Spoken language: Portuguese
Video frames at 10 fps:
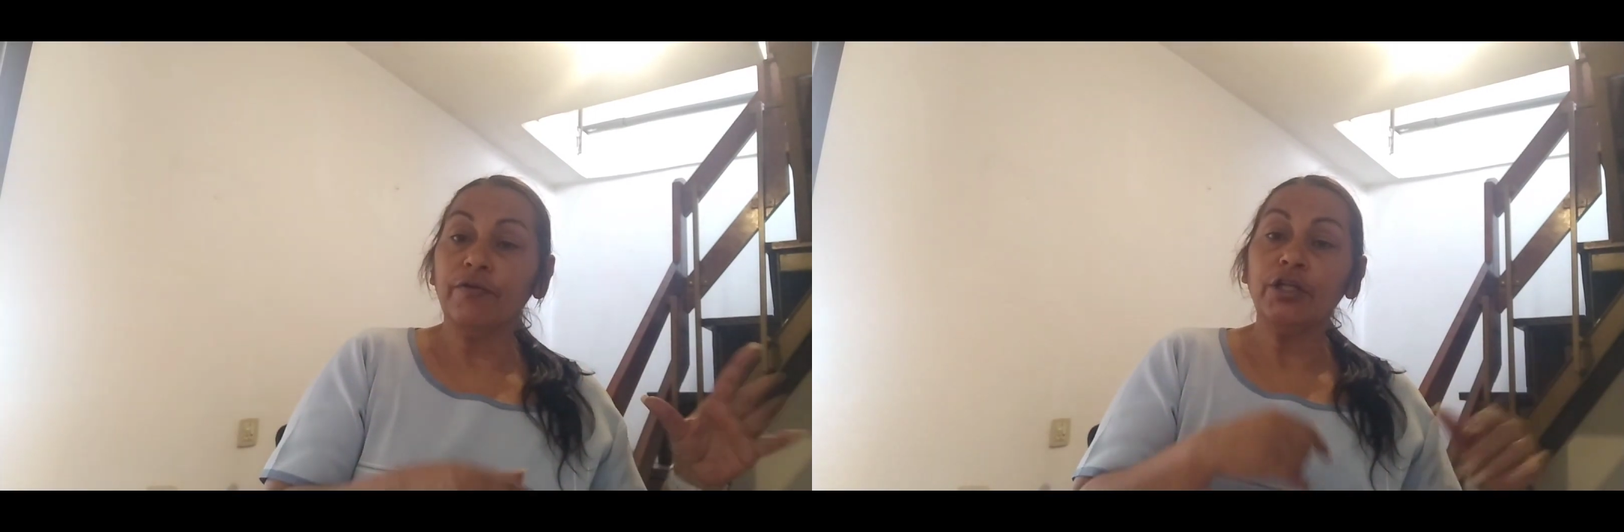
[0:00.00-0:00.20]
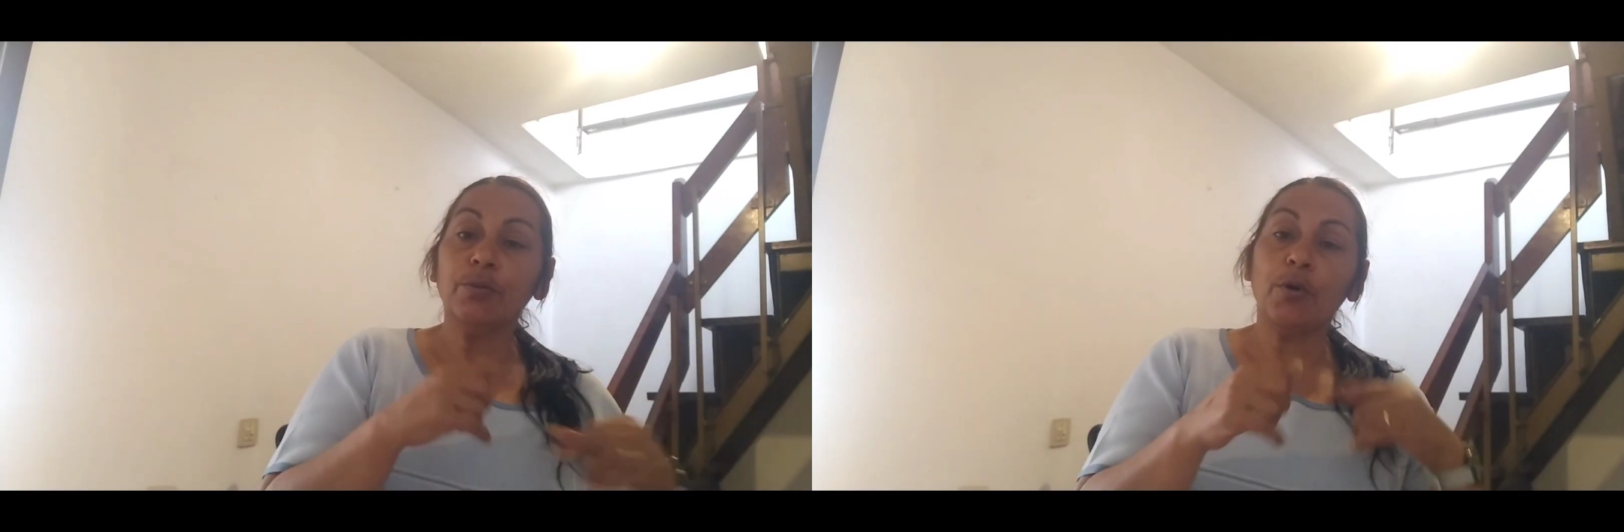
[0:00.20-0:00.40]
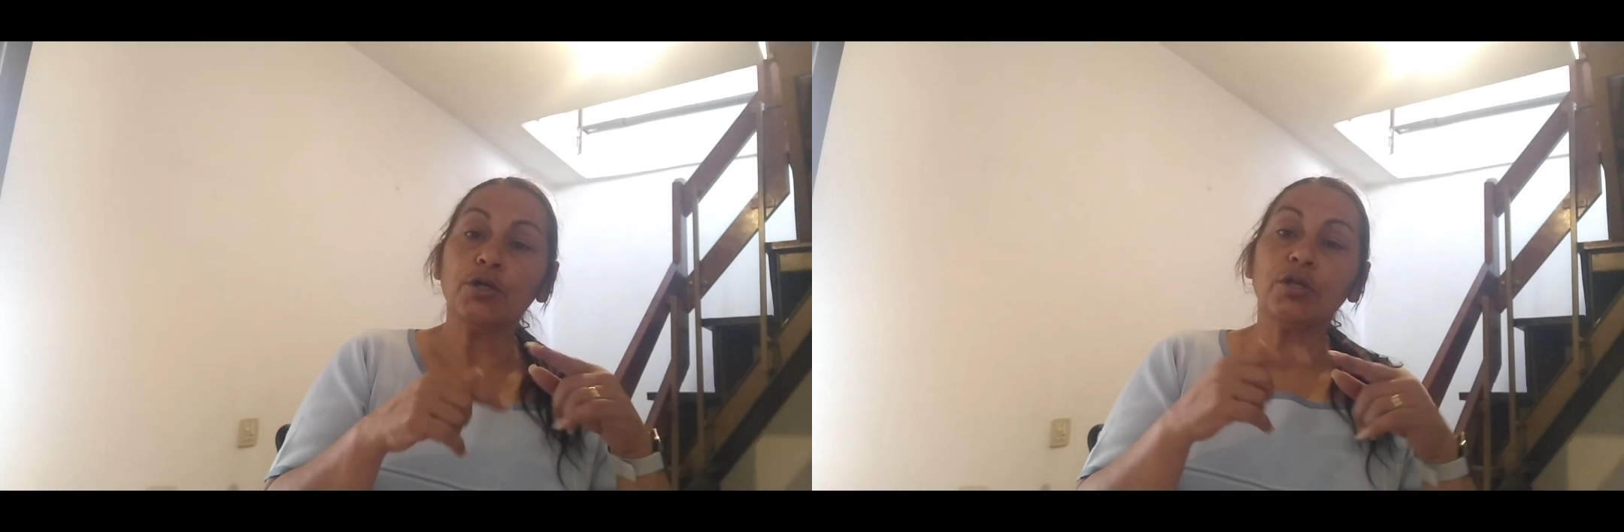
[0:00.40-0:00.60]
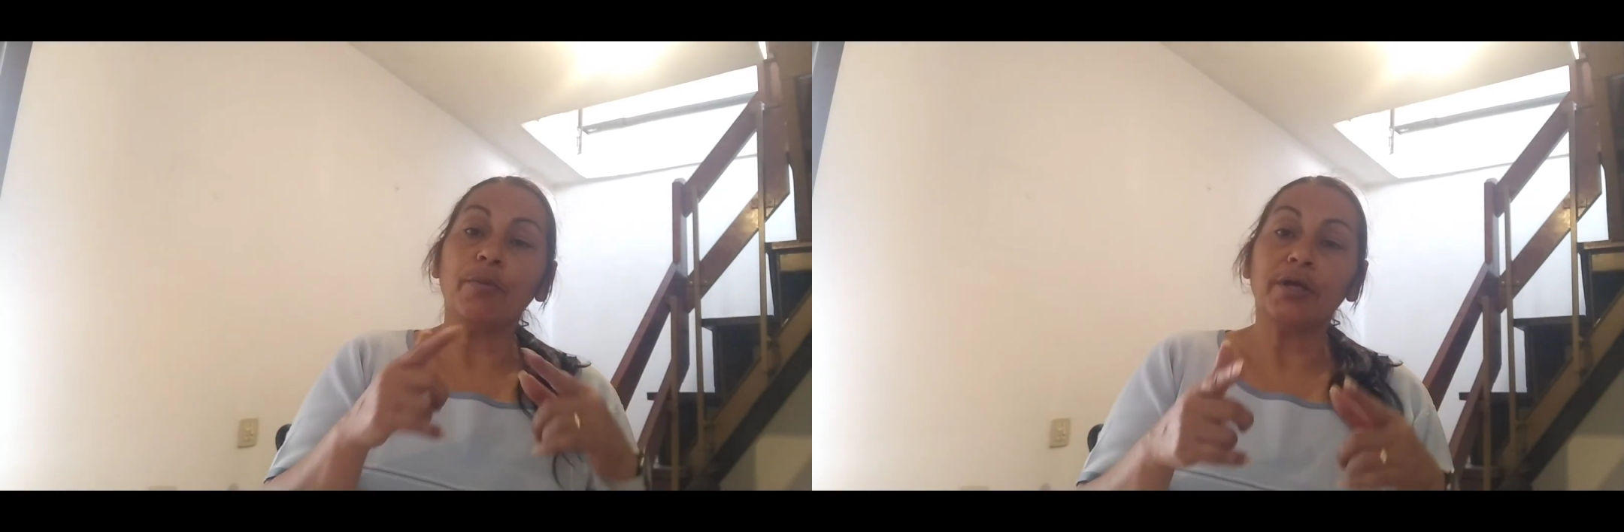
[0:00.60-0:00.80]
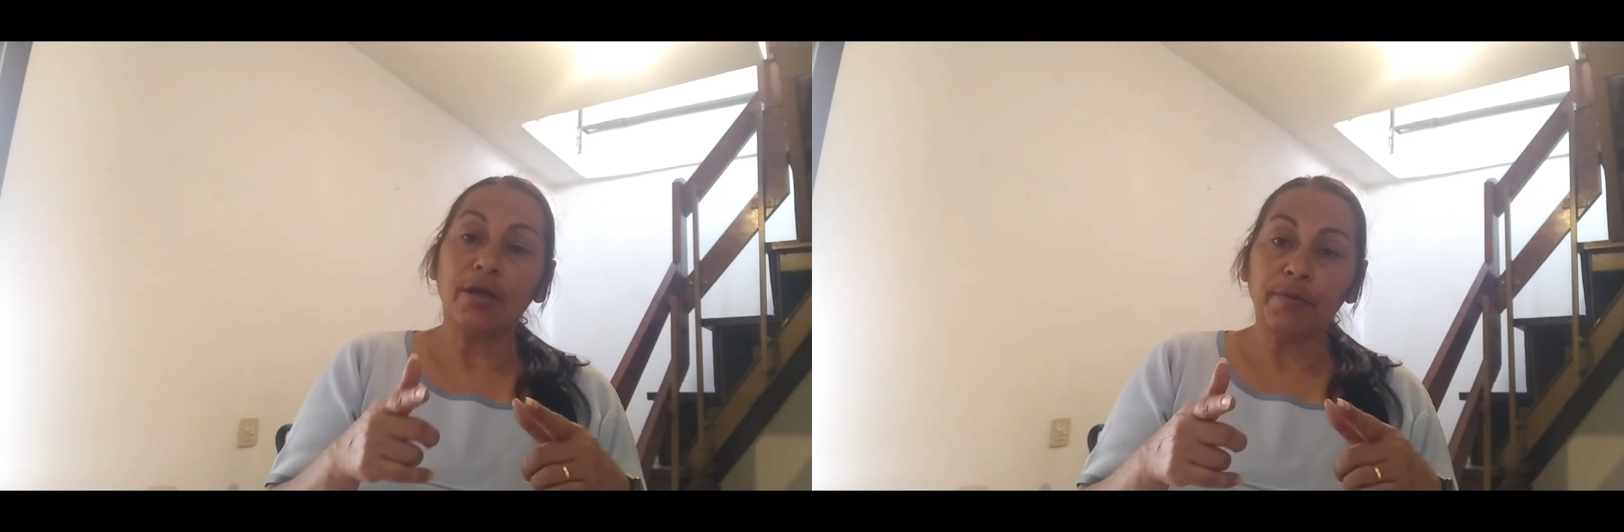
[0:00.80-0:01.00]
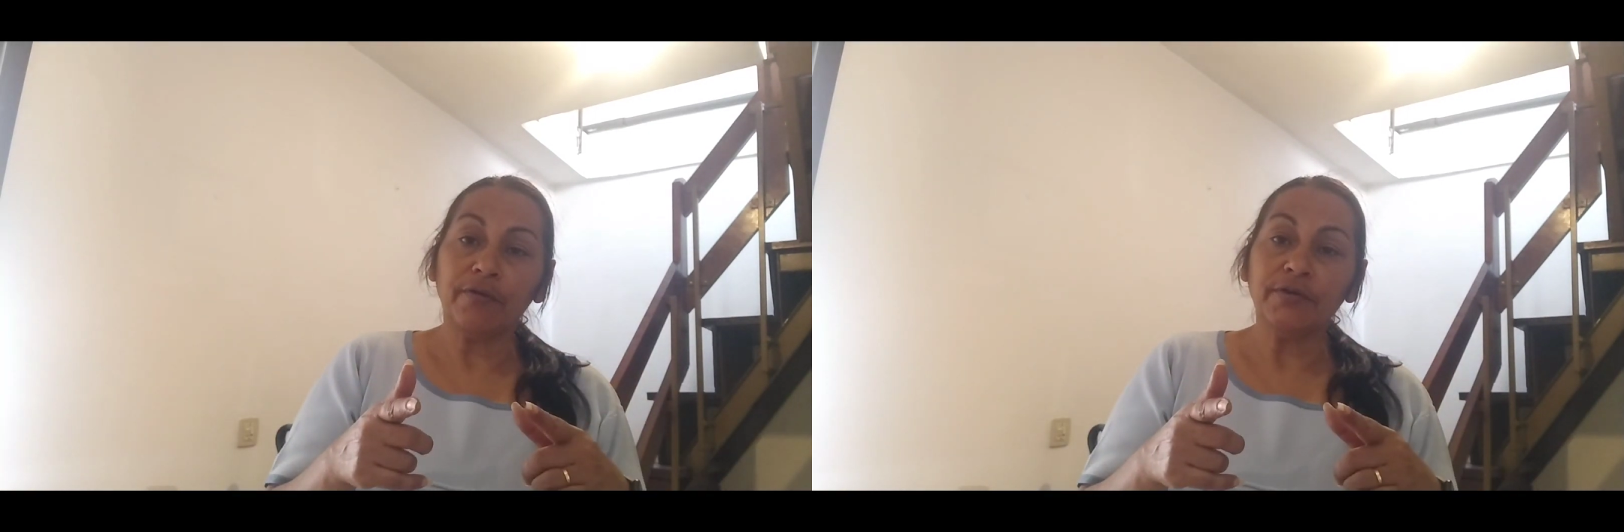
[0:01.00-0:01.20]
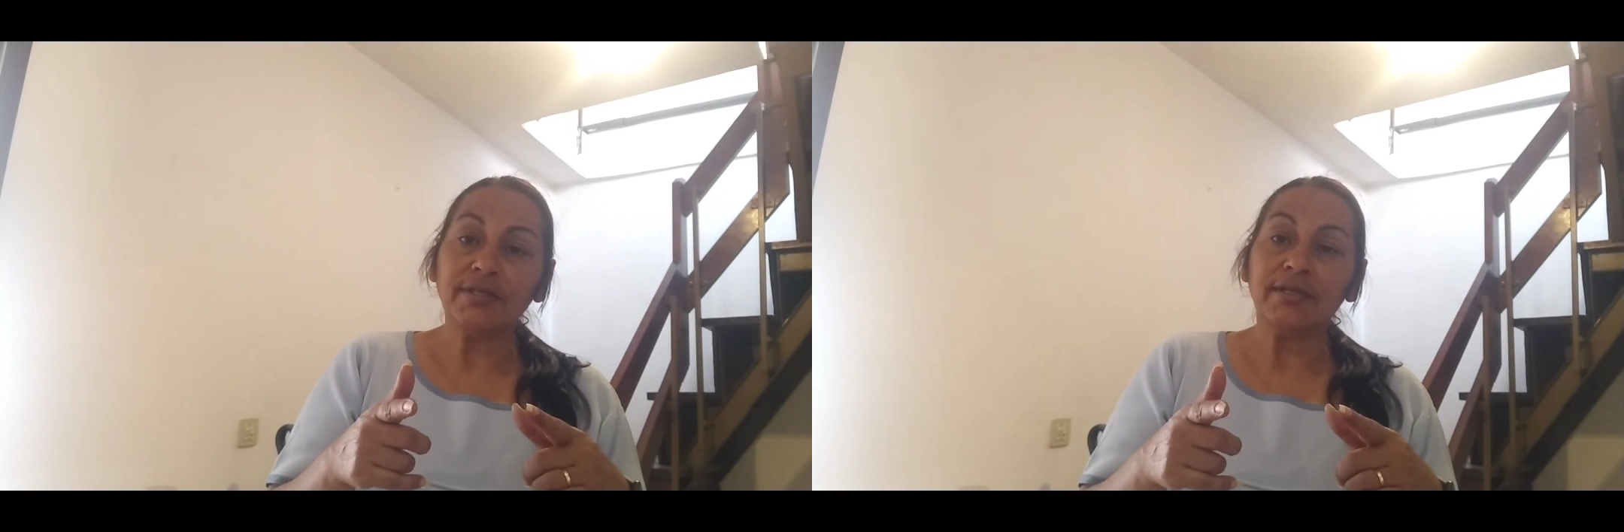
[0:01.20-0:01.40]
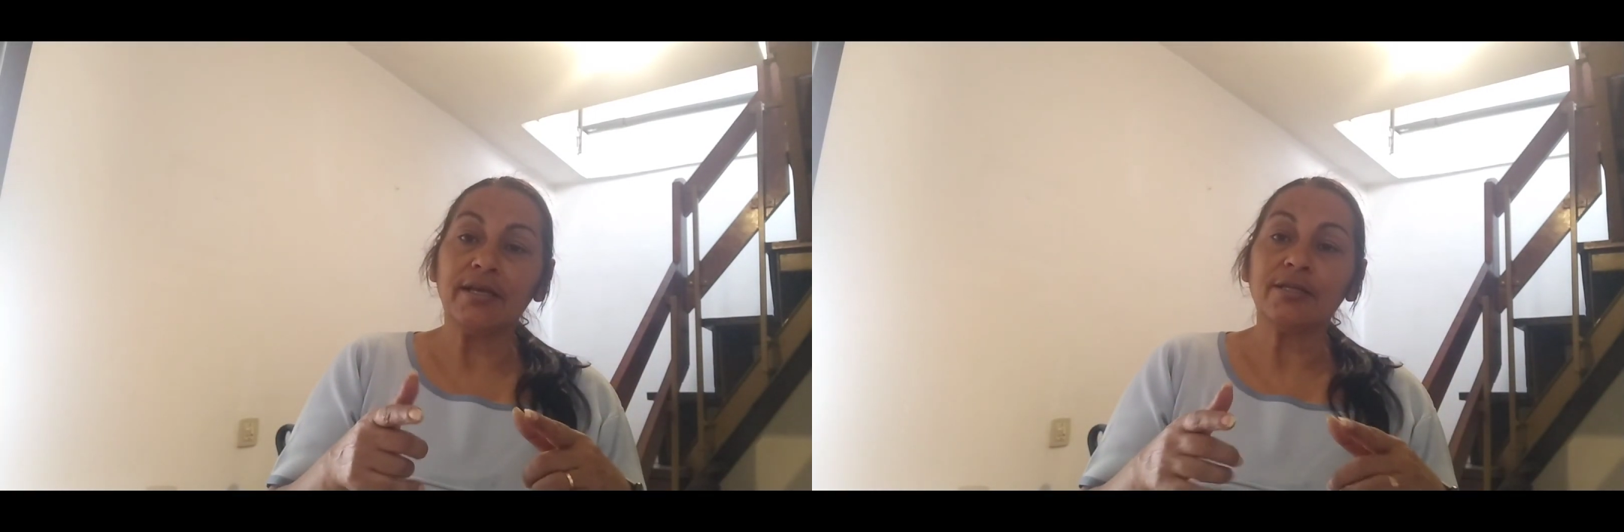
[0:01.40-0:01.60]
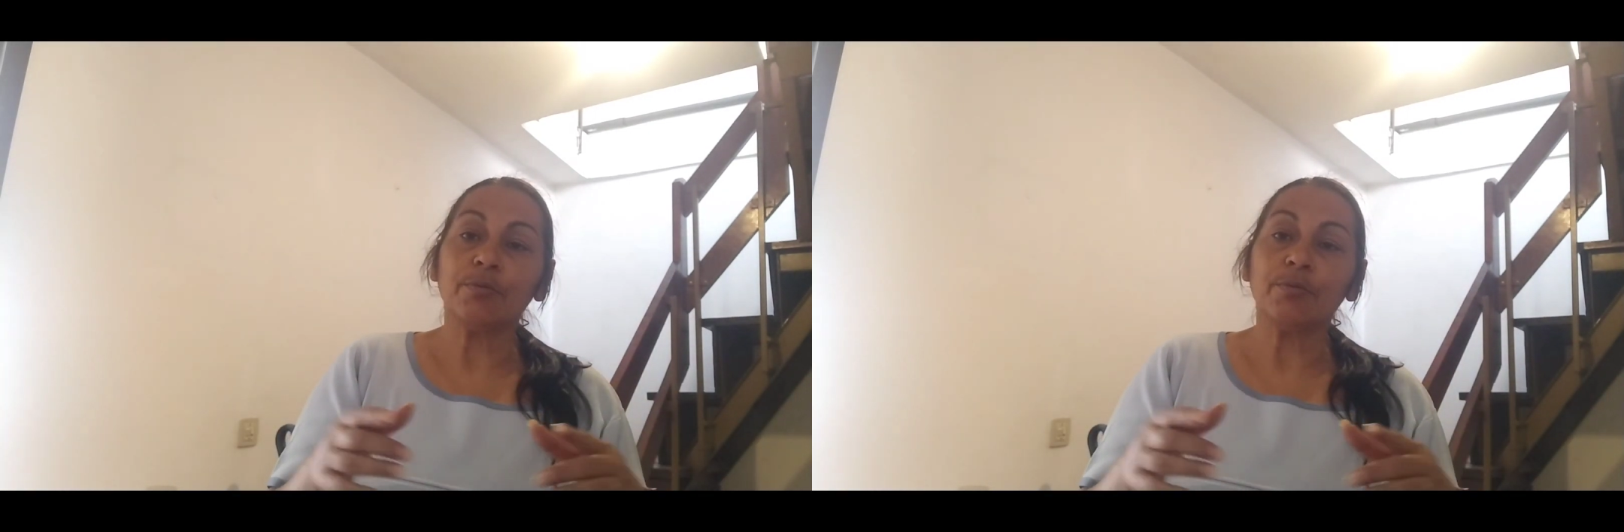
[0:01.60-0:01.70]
vídeo e posto amanhã pra vocês,